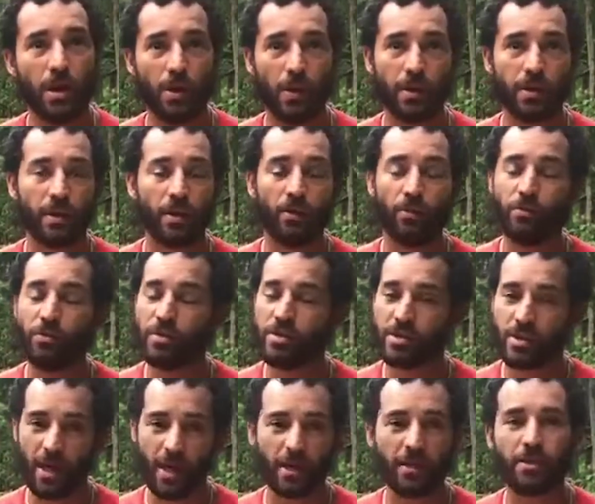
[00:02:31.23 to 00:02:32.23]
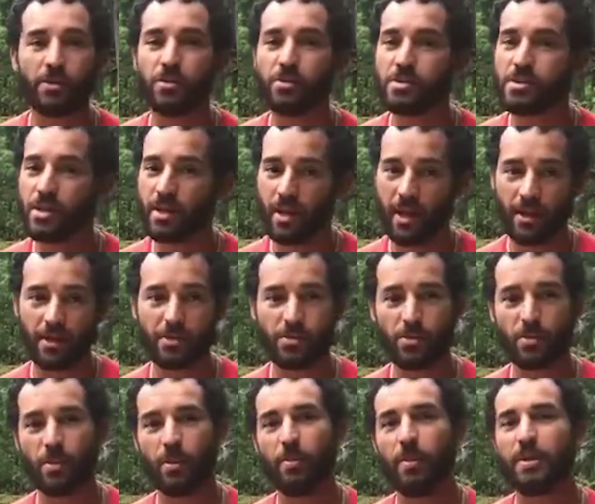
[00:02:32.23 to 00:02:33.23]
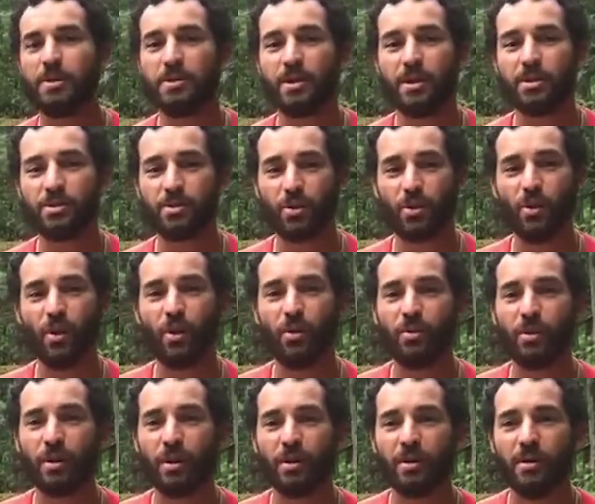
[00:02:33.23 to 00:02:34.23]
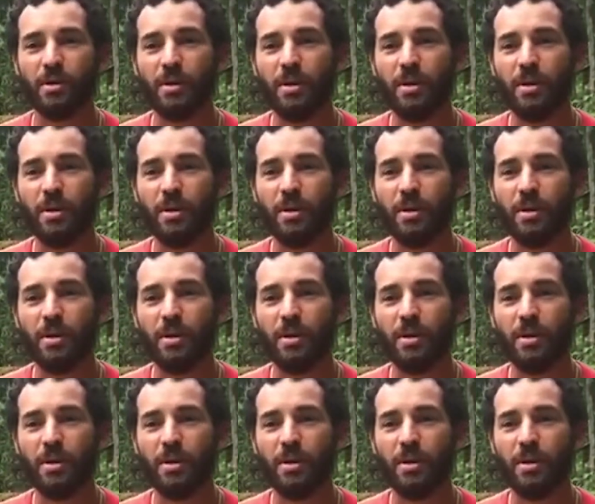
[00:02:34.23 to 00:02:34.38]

Eu ainda não fiz nada, não sei nada sobre a parte gastronômica,